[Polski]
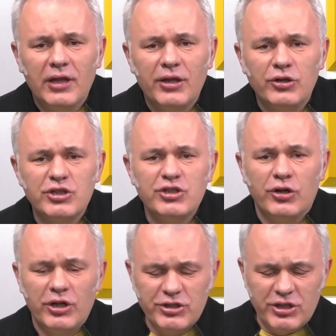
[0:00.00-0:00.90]
dlatego, że
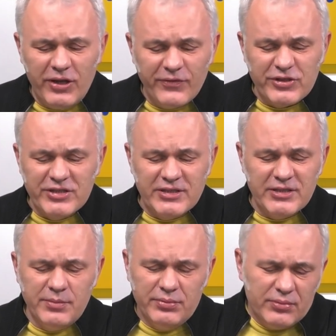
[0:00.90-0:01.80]
ciągle jeszcze nie
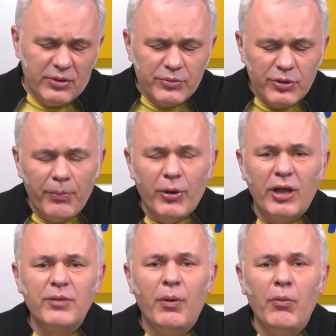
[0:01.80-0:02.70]
wszyscy, no, to
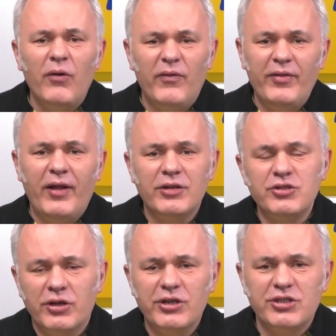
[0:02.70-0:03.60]
ponad połowa, no,
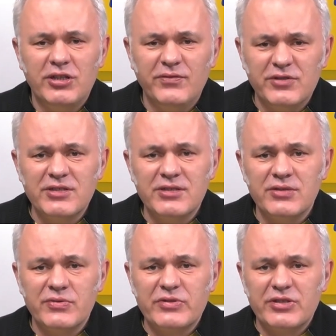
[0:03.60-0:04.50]
ale ciągle jeszcze nie
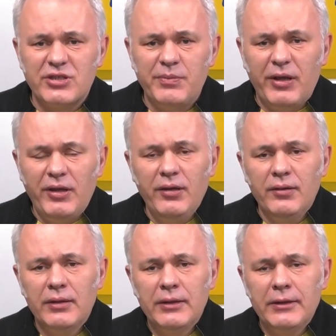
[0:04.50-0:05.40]
wszyscy są zaszczepieni?